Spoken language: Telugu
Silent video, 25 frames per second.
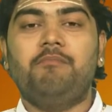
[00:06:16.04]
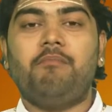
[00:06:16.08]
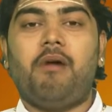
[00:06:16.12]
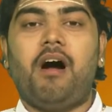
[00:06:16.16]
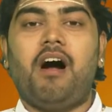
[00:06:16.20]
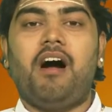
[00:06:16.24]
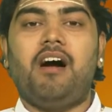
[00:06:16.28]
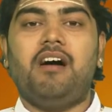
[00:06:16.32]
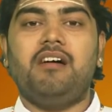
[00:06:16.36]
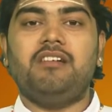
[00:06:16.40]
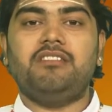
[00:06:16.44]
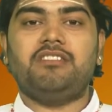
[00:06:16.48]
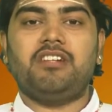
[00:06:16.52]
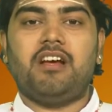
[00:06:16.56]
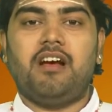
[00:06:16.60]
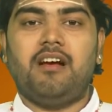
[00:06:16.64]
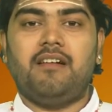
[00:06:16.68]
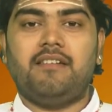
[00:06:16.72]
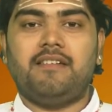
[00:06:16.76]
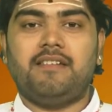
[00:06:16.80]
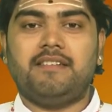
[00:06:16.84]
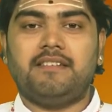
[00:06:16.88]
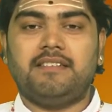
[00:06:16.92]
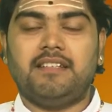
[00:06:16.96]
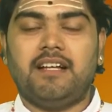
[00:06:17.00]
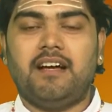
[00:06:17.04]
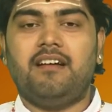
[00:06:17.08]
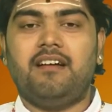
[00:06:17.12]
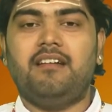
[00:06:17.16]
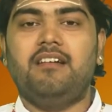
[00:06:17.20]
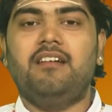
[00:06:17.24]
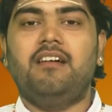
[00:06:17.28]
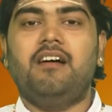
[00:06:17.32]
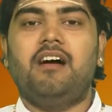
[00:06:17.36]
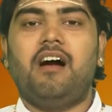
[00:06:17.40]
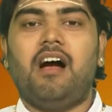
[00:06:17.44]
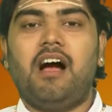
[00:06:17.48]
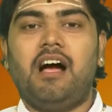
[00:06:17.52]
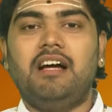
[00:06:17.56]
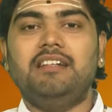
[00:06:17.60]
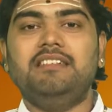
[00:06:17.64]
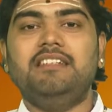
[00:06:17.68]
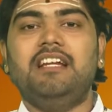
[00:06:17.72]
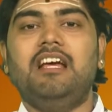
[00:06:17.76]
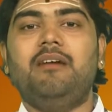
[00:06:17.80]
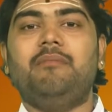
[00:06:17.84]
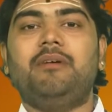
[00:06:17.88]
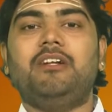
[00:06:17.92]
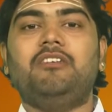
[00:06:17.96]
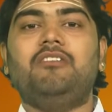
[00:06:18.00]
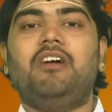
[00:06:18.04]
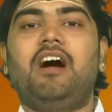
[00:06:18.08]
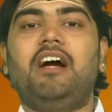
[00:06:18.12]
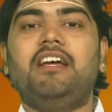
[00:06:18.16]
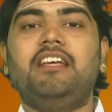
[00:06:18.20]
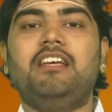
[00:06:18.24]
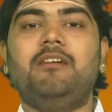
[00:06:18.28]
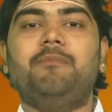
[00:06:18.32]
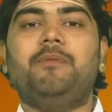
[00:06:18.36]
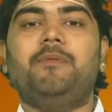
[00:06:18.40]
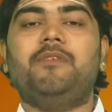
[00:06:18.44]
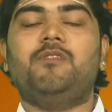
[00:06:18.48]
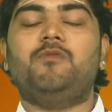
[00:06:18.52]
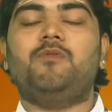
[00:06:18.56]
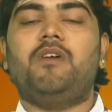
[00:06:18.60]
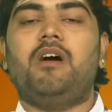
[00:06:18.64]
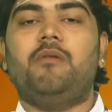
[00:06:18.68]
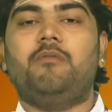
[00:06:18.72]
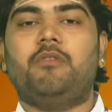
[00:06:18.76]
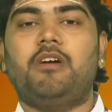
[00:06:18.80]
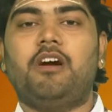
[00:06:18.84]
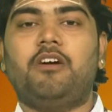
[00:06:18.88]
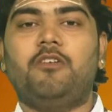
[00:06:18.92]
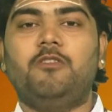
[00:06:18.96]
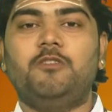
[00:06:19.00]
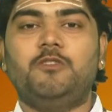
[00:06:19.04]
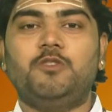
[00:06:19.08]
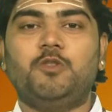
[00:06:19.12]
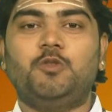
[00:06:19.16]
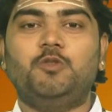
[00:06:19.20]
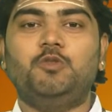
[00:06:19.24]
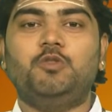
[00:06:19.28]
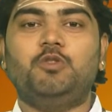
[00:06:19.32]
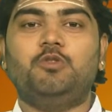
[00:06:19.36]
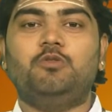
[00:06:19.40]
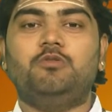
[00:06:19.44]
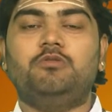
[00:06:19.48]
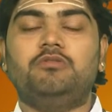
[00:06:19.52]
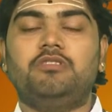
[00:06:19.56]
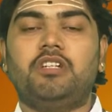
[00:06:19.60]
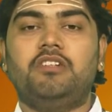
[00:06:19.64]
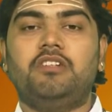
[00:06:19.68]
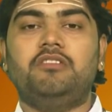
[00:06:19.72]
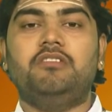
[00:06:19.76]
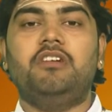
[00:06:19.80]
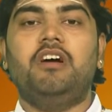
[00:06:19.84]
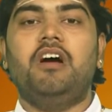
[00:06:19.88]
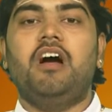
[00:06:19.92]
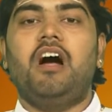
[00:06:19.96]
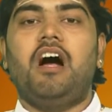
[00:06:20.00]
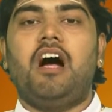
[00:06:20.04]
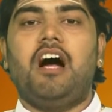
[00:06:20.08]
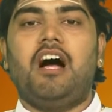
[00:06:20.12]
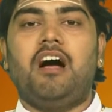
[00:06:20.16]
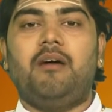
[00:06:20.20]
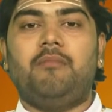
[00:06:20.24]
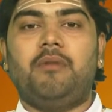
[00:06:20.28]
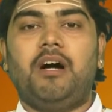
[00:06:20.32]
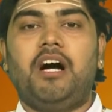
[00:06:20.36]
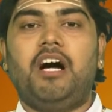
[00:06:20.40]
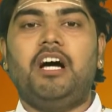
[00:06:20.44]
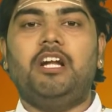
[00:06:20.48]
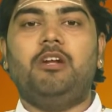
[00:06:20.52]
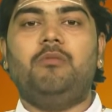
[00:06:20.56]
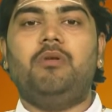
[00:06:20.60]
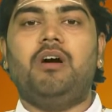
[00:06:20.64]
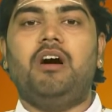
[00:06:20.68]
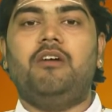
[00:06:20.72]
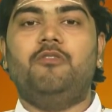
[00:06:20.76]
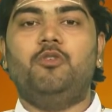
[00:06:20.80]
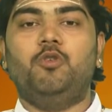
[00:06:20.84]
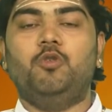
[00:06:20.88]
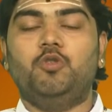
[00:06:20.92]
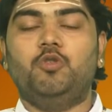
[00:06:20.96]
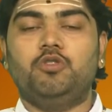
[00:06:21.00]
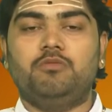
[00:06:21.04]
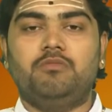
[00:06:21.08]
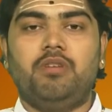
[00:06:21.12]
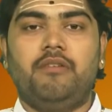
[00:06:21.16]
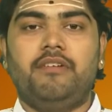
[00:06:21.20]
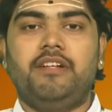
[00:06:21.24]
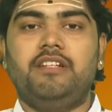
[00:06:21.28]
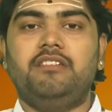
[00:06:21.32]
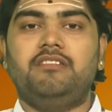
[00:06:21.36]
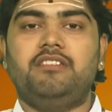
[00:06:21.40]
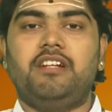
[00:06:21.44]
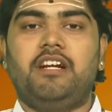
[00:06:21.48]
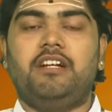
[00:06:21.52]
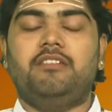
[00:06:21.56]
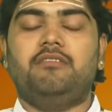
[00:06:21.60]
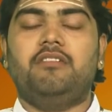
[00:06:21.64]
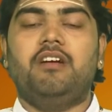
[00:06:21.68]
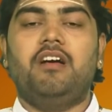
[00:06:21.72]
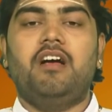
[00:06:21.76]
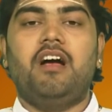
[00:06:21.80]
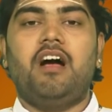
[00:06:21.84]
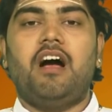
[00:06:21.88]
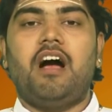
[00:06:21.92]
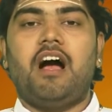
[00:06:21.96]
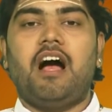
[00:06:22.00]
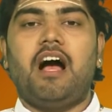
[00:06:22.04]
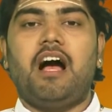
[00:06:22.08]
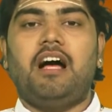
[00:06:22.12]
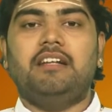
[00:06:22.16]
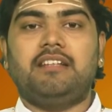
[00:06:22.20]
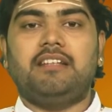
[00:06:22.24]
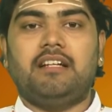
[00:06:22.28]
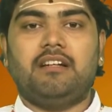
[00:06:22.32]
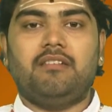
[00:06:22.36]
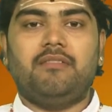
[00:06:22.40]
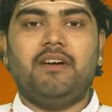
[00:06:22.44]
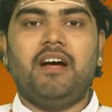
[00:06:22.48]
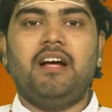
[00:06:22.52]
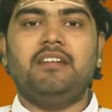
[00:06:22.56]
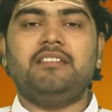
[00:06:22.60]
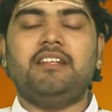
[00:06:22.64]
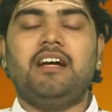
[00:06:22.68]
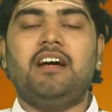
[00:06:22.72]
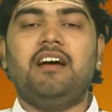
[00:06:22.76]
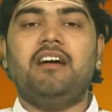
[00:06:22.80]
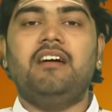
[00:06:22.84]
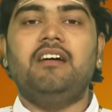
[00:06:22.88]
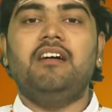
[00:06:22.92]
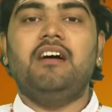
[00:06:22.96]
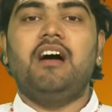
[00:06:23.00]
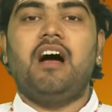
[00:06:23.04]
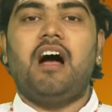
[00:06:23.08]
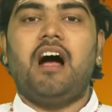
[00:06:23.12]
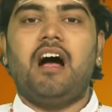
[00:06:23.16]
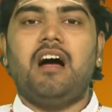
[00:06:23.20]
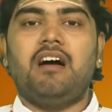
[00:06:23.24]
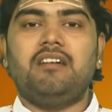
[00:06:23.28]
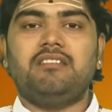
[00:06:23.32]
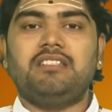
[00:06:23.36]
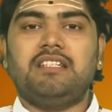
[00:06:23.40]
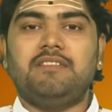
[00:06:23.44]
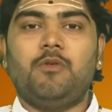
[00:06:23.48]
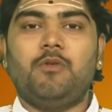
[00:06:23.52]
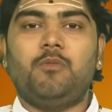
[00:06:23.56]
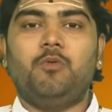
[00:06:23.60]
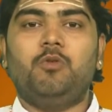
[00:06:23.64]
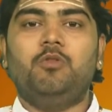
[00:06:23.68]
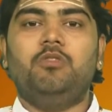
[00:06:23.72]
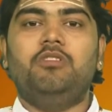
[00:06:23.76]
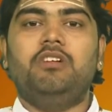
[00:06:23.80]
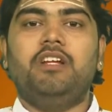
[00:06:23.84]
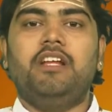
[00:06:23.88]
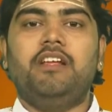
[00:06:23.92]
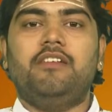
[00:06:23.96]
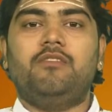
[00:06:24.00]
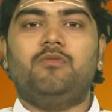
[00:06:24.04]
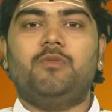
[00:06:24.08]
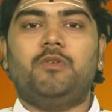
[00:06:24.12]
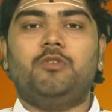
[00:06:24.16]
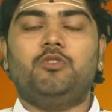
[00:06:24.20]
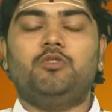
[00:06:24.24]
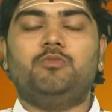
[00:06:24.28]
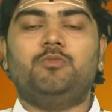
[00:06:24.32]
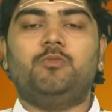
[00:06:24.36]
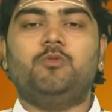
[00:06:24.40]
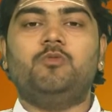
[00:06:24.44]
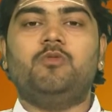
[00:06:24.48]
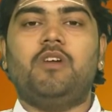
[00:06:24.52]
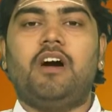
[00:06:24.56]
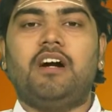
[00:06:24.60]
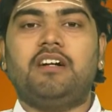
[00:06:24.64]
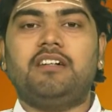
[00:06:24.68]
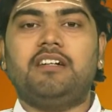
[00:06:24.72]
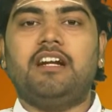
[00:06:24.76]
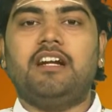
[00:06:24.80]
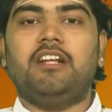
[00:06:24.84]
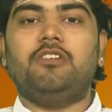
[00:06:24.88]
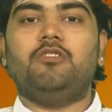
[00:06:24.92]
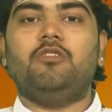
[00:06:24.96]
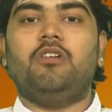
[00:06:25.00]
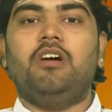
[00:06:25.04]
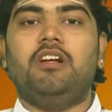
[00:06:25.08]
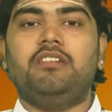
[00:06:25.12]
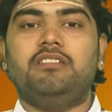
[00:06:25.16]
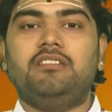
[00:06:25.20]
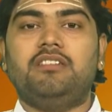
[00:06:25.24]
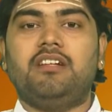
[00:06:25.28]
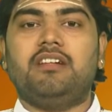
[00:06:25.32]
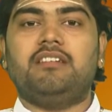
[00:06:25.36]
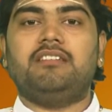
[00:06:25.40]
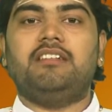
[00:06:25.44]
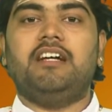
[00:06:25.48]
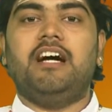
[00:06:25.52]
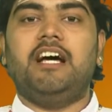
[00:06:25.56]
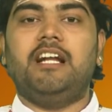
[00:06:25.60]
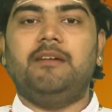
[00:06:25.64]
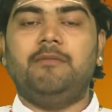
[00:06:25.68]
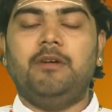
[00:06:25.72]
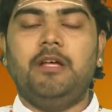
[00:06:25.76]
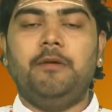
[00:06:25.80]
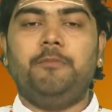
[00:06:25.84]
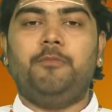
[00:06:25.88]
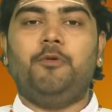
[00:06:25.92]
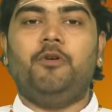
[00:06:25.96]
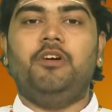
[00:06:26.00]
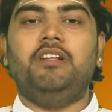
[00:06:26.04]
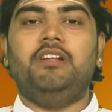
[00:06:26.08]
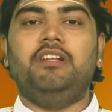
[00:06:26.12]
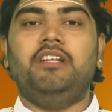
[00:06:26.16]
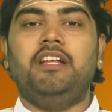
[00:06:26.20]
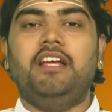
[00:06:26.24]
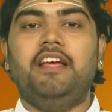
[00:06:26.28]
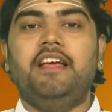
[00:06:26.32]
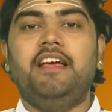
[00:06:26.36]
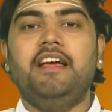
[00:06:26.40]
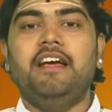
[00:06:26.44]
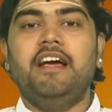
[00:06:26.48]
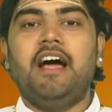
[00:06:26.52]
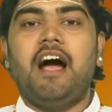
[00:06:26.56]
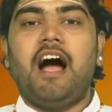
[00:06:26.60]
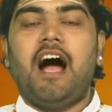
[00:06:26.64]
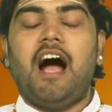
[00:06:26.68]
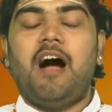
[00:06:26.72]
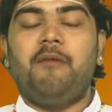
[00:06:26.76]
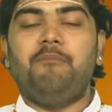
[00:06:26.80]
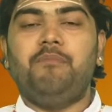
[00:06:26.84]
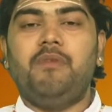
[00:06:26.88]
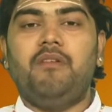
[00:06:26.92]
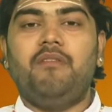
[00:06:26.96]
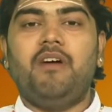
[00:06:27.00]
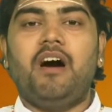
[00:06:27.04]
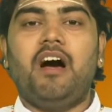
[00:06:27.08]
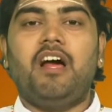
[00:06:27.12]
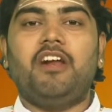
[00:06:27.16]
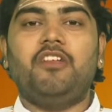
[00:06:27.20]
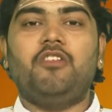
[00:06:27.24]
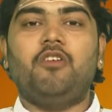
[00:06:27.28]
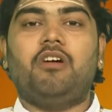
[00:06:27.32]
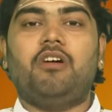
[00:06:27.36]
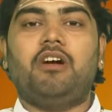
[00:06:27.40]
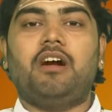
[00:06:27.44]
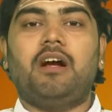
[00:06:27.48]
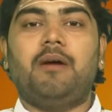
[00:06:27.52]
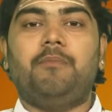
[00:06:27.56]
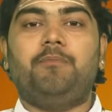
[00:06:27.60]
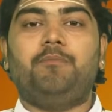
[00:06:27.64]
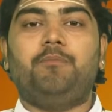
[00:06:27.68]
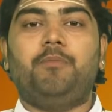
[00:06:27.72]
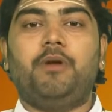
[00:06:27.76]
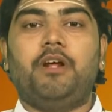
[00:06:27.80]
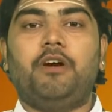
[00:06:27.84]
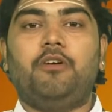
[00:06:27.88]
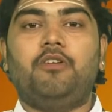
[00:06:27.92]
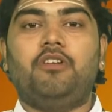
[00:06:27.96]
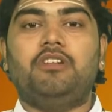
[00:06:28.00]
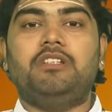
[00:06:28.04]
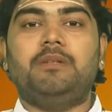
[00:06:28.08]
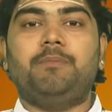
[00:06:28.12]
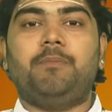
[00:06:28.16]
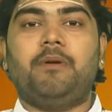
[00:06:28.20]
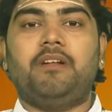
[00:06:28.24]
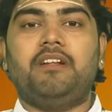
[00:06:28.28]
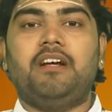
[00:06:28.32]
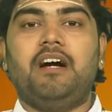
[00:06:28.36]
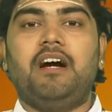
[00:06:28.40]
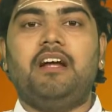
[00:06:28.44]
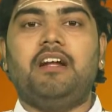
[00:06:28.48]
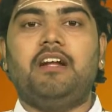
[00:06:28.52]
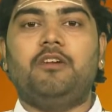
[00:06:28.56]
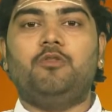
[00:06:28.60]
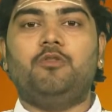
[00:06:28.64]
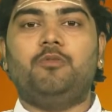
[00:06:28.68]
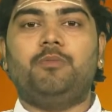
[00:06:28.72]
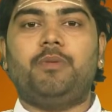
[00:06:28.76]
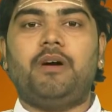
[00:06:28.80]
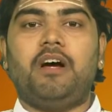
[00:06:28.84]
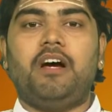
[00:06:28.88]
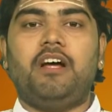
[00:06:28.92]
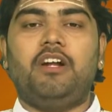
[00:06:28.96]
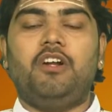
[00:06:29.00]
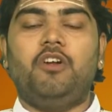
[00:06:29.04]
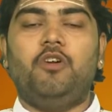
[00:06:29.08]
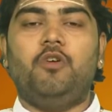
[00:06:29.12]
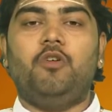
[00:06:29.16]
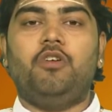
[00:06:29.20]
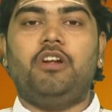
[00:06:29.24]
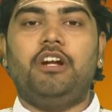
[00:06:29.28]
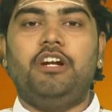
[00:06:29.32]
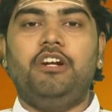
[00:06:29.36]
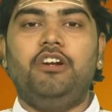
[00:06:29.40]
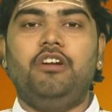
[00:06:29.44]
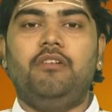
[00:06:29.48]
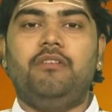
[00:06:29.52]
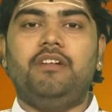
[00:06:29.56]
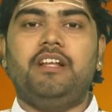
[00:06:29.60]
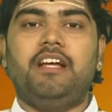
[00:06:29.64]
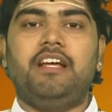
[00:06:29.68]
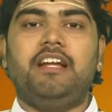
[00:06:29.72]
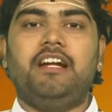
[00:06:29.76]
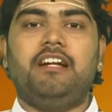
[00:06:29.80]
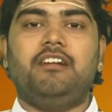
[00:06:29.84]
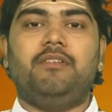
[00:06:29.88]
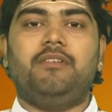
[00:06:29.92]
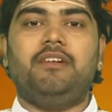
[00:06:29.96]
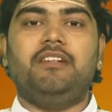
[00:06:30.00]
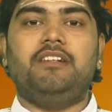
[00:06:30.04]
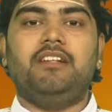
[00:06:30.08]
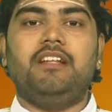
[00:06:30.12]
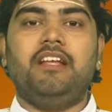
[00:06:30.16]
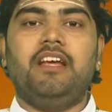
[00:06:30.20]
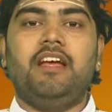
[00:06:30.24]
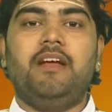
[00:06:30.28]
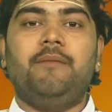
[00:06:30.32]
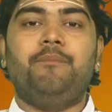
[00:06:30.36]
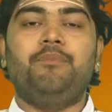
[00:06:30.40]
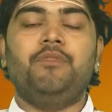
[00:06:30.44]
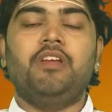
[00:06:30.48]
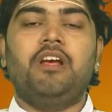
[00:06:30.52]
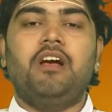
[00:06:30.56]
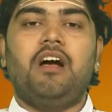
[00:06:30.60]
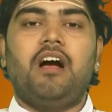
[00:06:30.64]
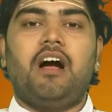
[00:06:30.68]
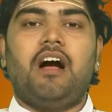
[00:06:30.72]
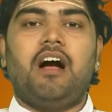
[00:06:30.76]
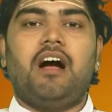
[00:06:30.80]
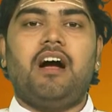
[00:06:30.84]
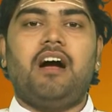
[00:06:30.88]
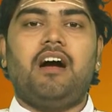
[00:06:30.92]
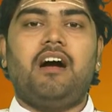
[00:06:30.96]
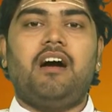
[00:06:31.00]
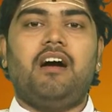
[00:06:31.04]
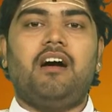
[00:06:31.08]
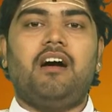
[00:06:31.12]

మహాశాస్త ఆయన్నే మనం అయ్యప్ప స్వామిగా కొలుచుకుంటూ ఉంటాం ఆ మహానుభావుడు ఉద్భవించాడు ఆ తర్వాత ఆ శివమోహిని స్వరూపం అక్కడతో అంతర్ధానమైపోయింది అమ్మవారి యొక్క ప్రకృతి ప్రధాన రూపాల్లో రెండవదైనటువంటిది ఆ